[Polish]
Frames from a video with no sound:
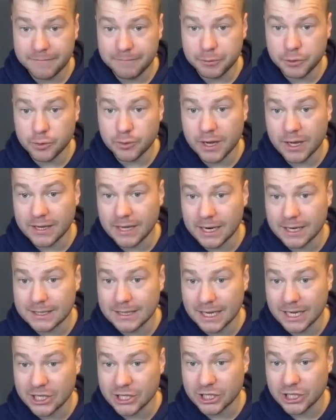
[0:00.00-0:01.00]
w piłkę, no ale
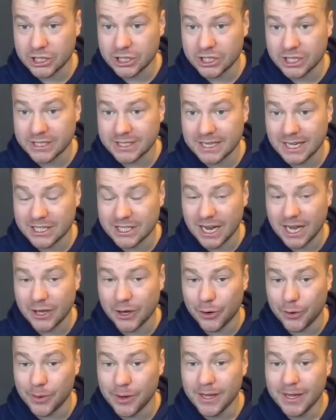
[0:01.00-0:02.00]
takie rzeczy się
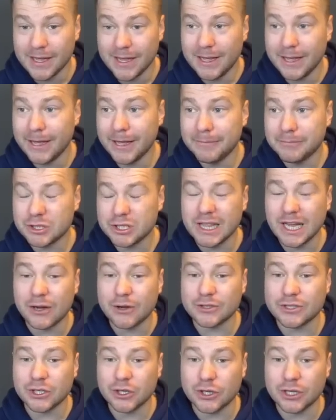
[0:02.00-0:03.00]
zdarzają e, przy tak
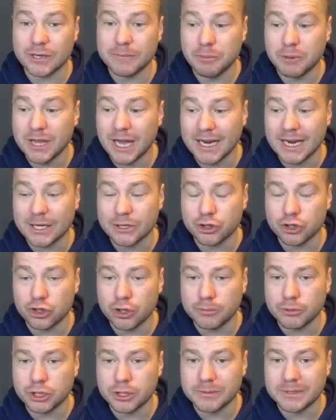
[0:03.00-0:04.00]
ocenionych podaniach, no
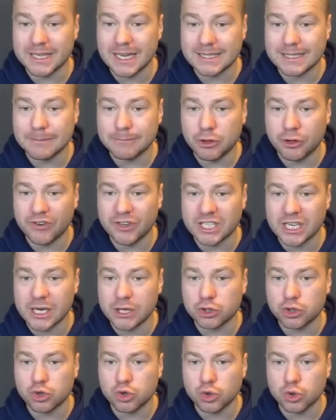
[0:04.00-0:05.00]
to musimy zaakceptować, ale
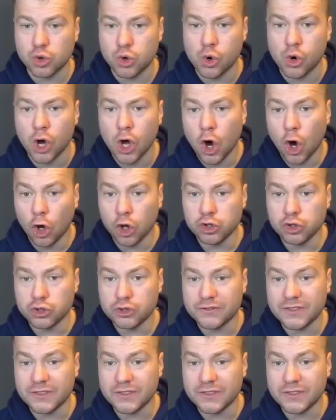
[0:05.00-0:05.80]
Nkunku, no, on już w